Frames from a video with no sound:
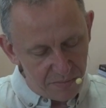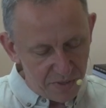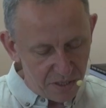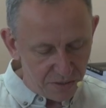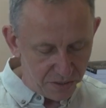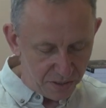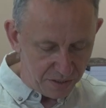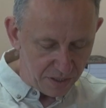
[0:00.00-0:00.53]

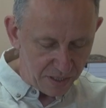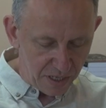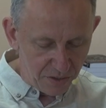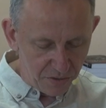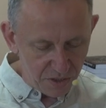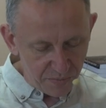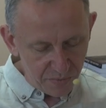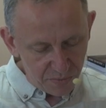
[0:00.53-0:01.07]
rzemieślnik,
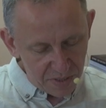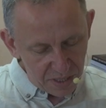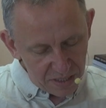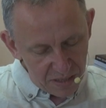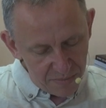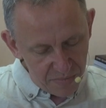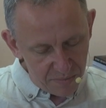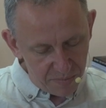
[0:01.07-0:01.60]
ale on robił
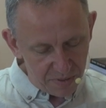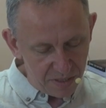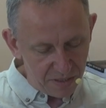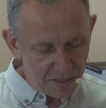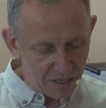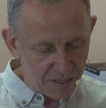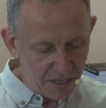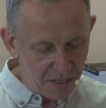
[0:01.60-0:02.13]
takie meble
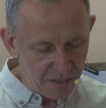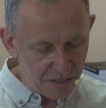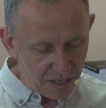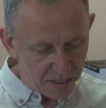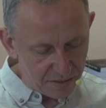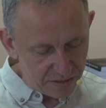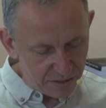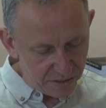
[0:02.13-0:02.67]
i takie
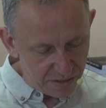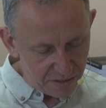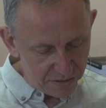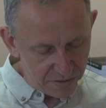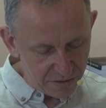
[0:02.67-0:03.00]
intarsje,